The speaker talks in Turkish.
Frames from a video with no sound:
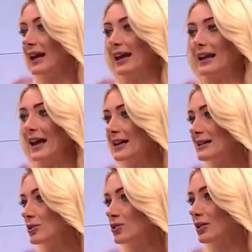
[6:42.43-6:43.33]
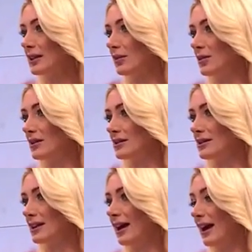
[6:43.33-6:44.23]
yani her sezon
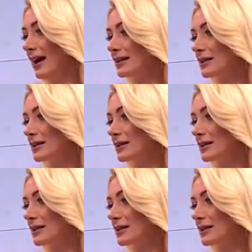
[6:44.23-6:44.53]
giyebiliriz. Hı hı. Her